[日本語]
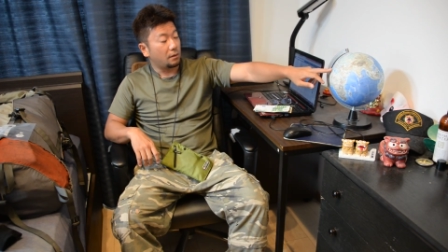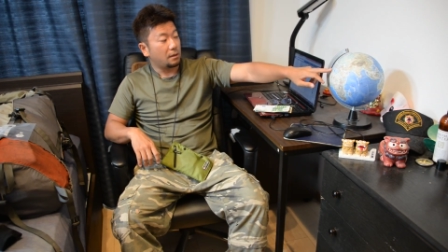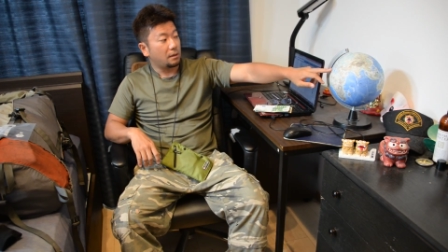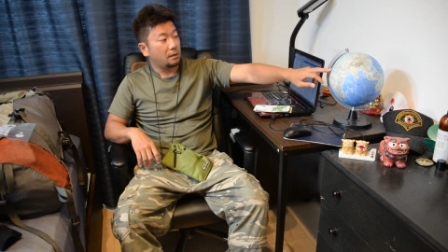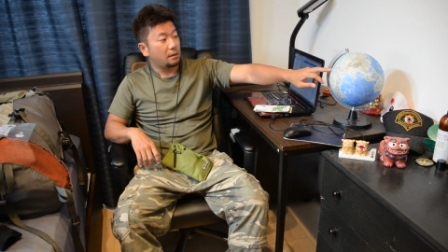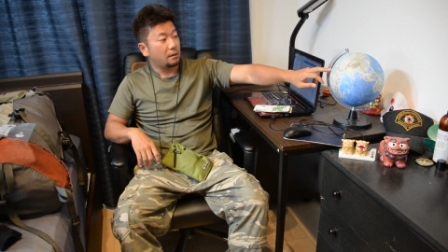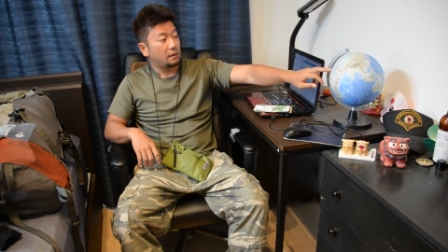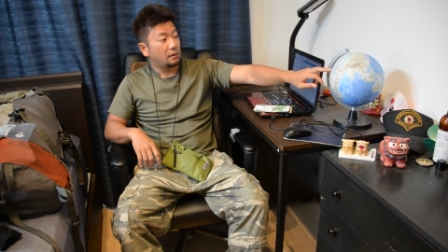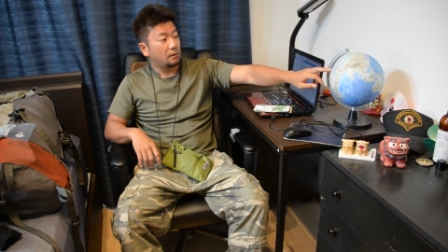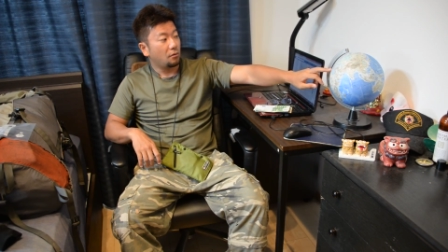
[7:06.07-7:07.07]

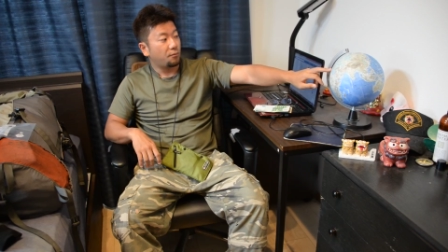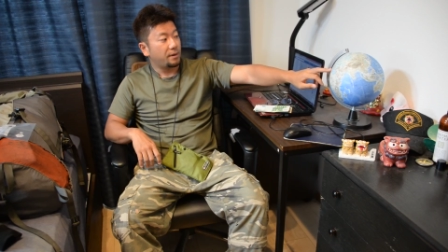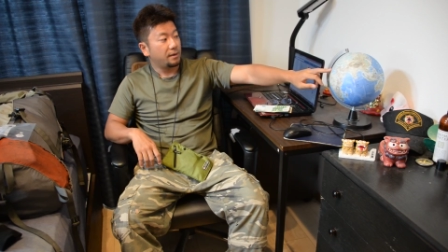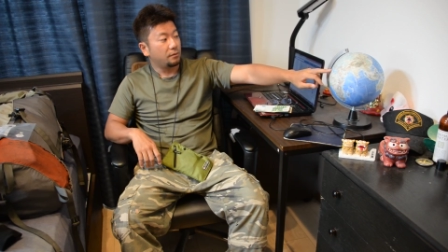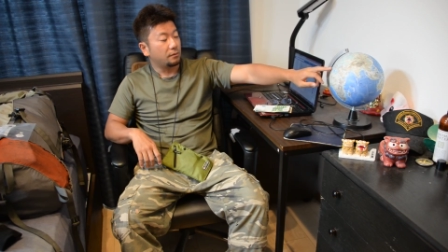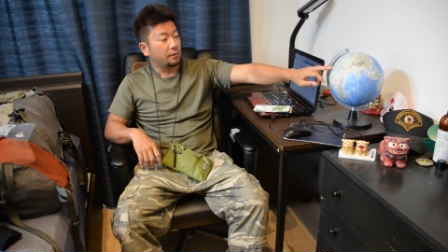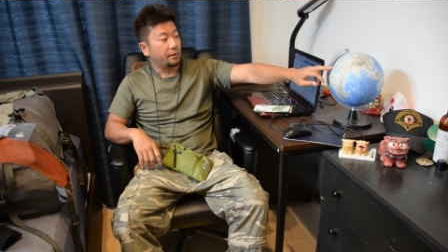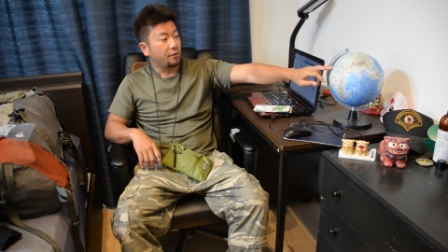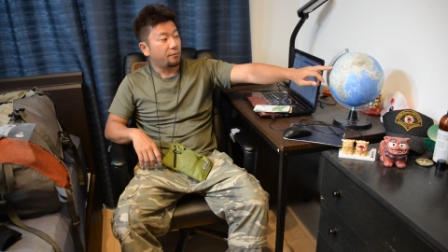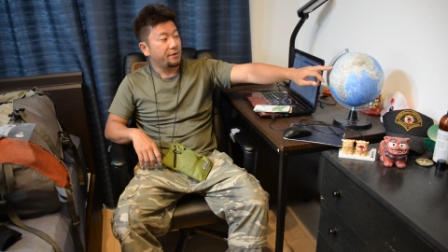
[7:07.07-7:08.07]
えー、ヨーロッパ連合という
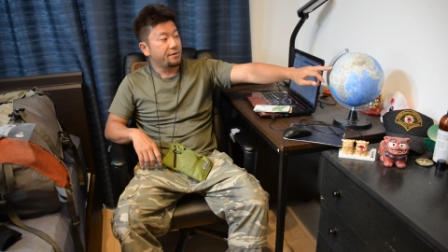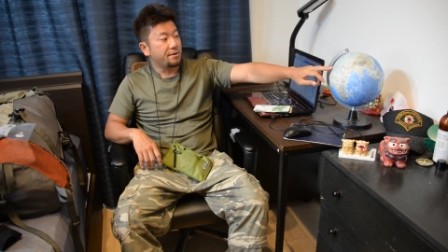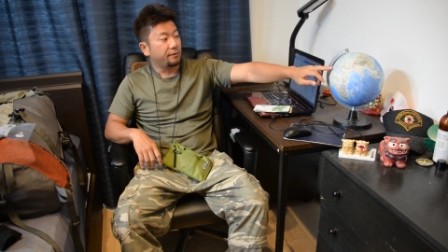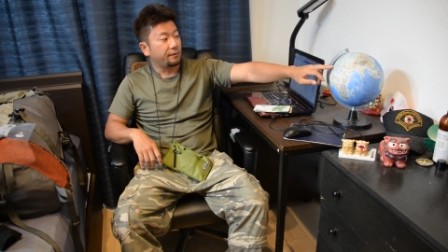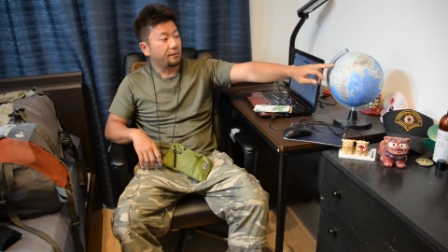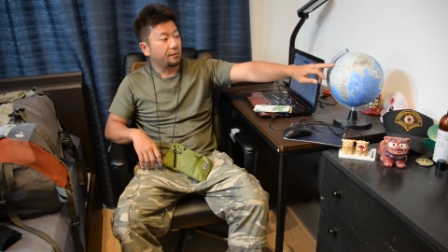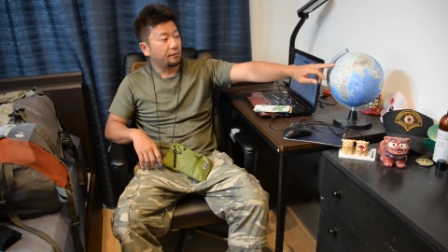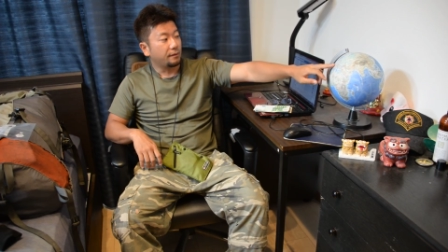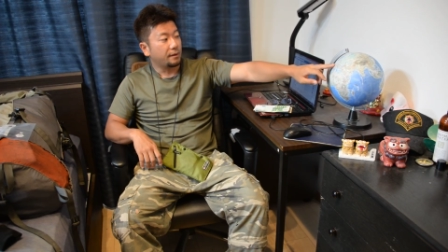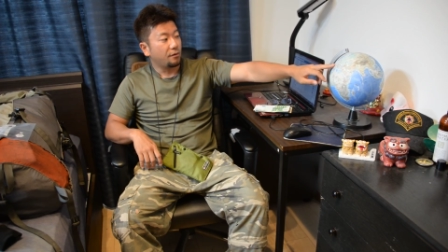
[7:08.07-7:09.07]
か、ヨーロッパユニオンというこ
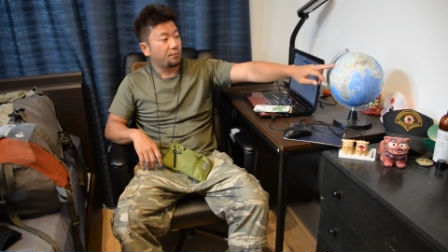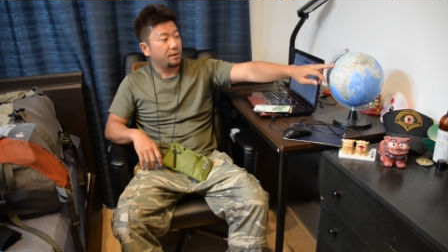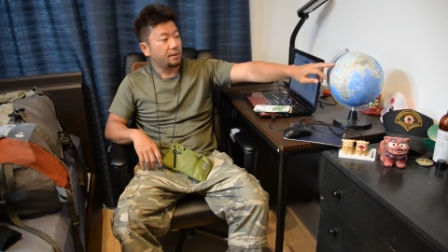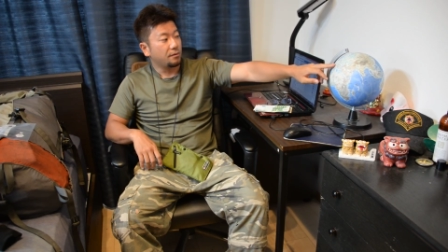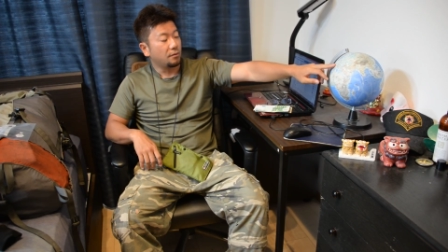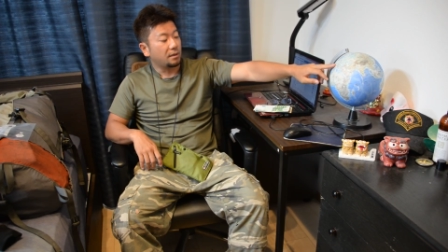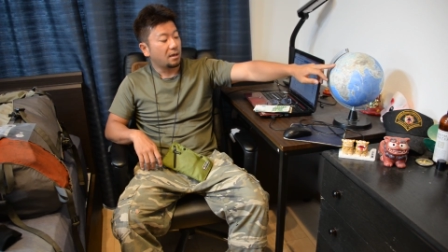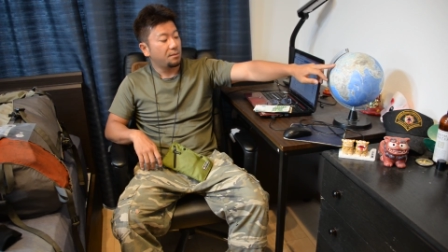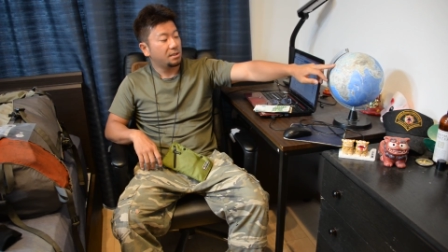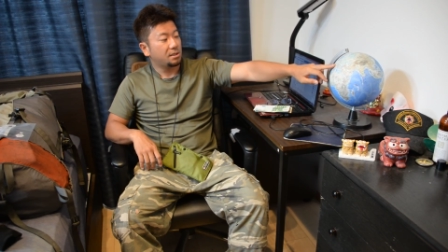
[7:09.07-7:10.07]
とで、ヨーロッパ連合に
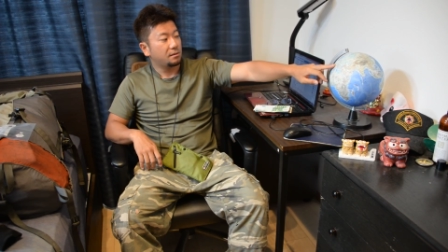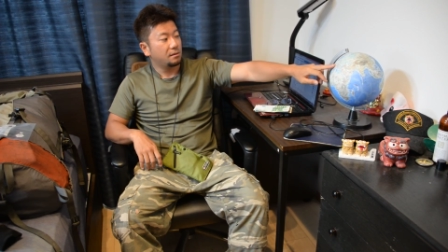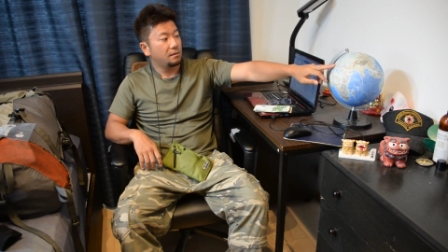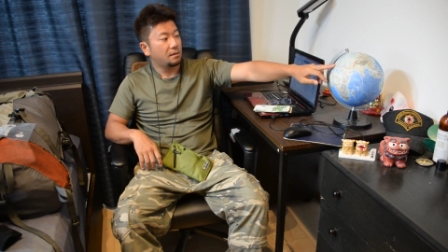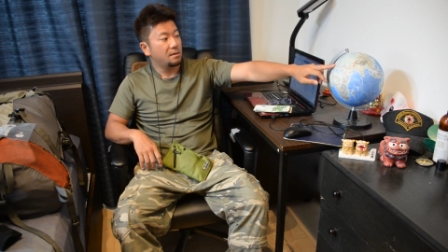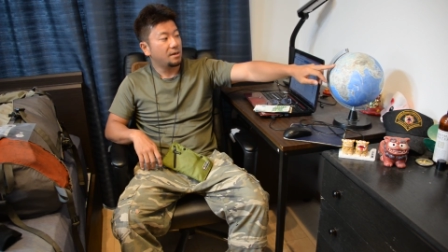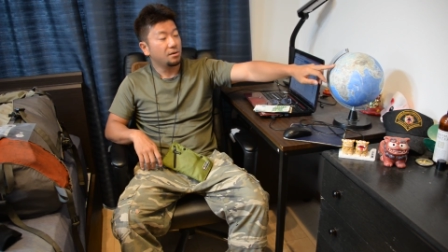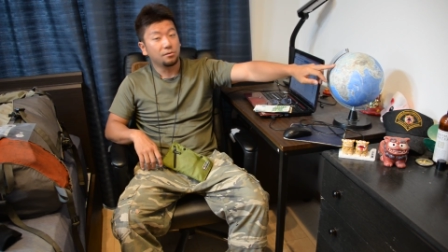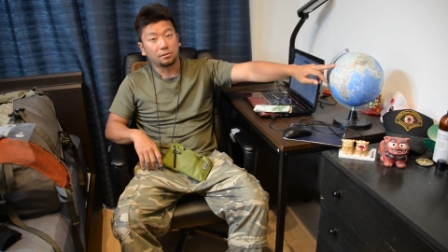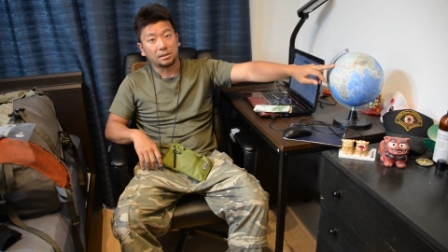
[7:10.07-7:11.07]
加盟している国って今、
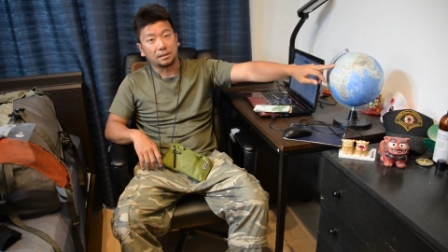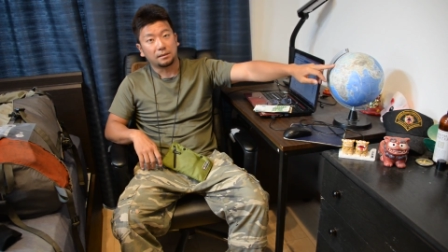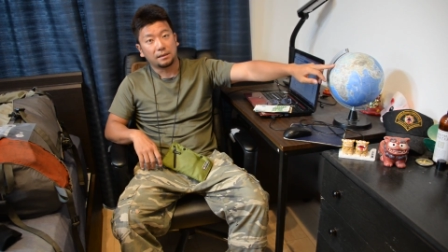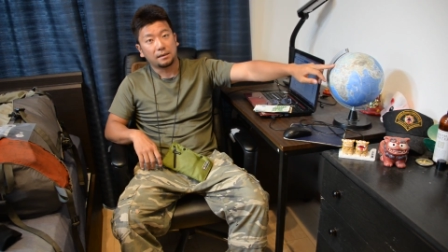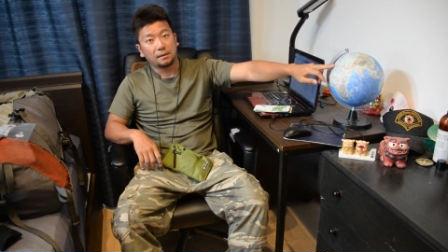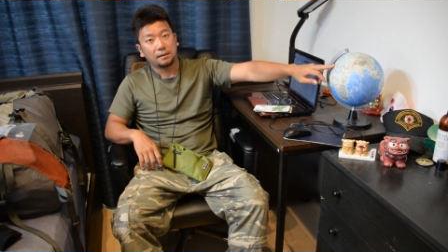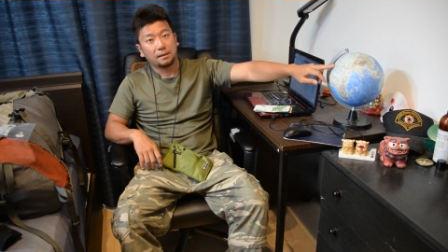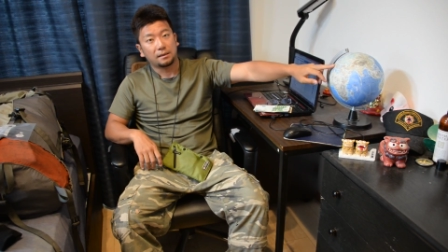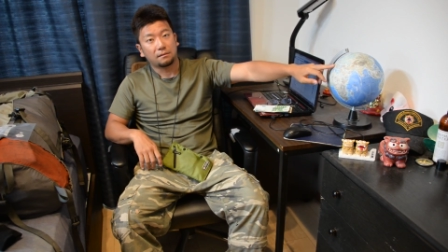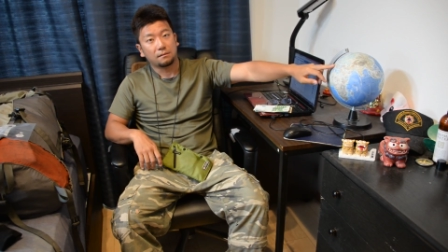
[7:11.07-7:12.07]
ユーロにね、
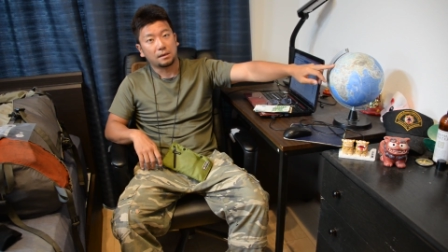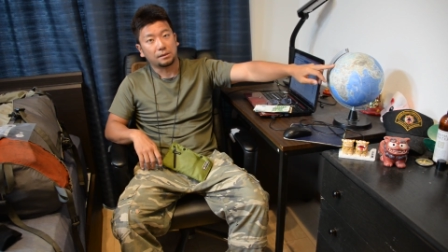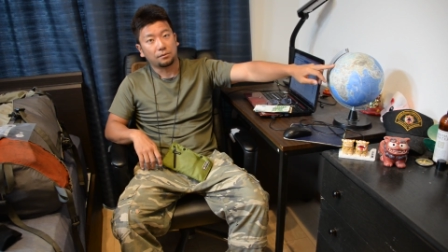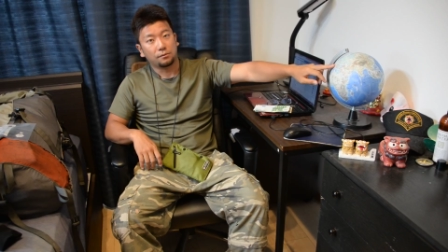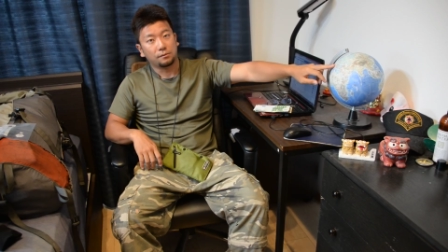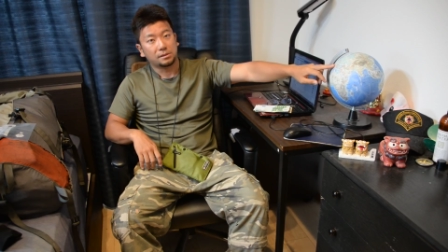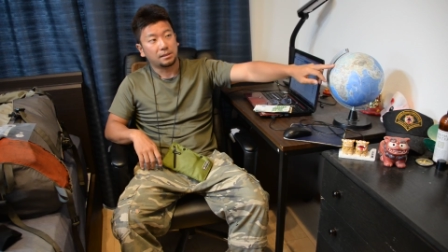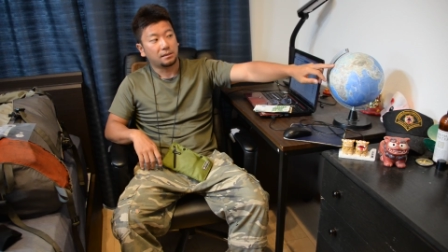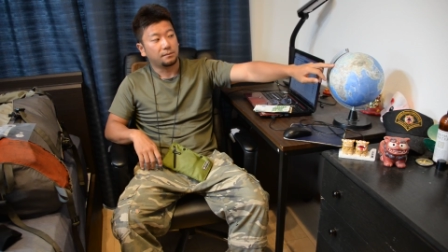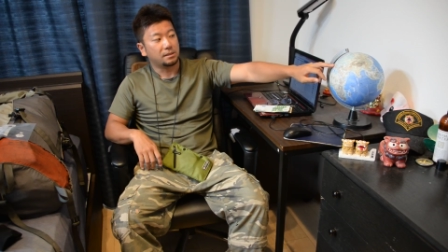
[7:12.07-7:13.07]
えー、通貨が統合さ
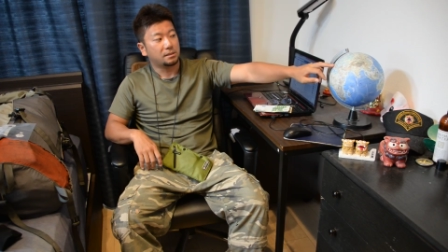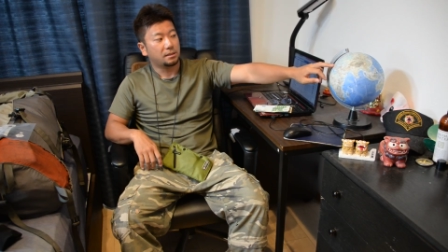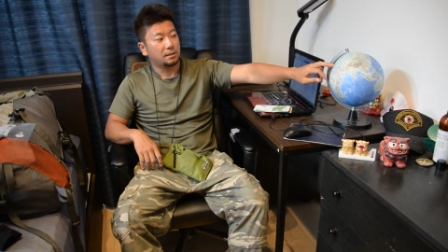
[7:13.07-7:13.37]
れてます。